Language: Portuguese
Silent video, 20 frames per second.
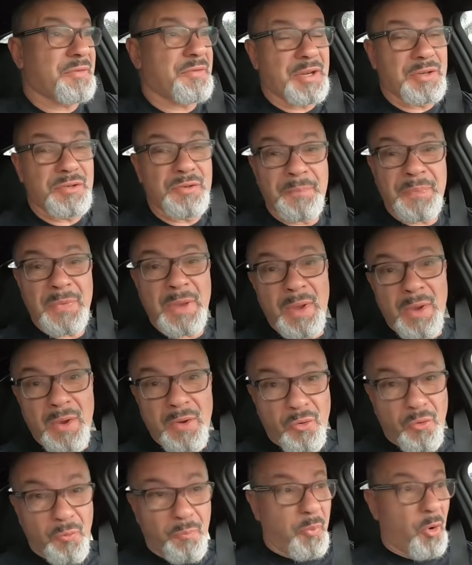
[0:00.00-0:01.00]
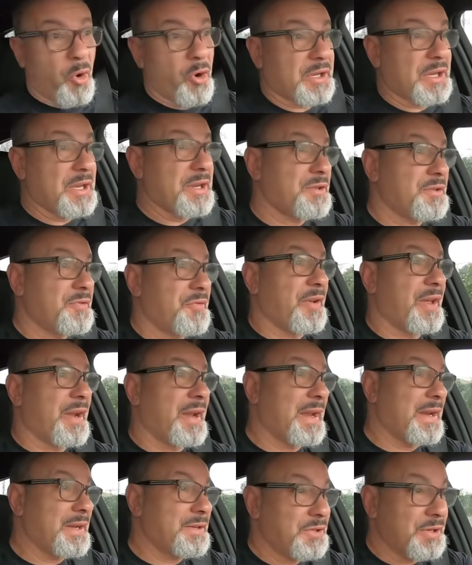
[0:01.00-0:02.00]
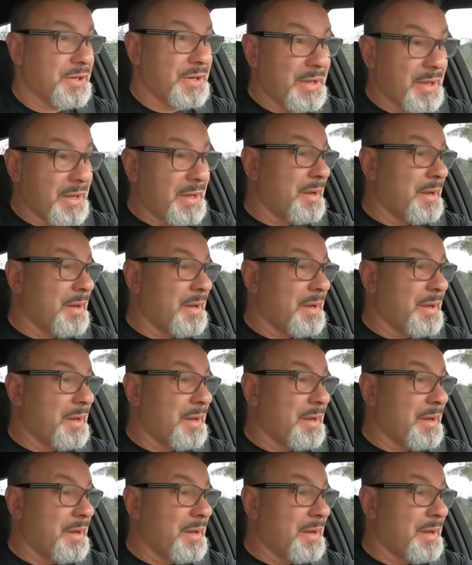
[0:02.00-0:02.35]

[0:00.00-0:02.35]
vídeo um pouquinho diferente,